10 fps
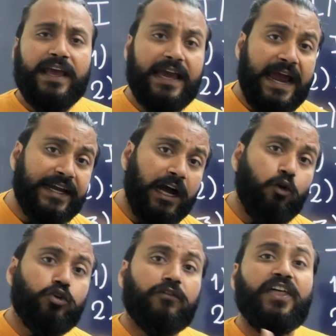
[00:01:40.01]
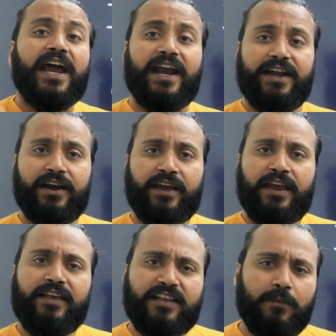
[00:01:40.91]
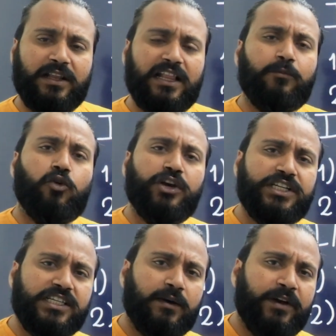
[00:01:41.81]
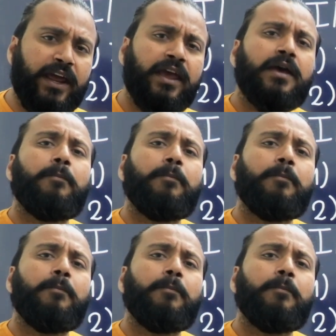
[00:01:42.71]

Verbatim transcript: कैट आउट ऑफ द हेड इसका मतलब कोई चीज हमने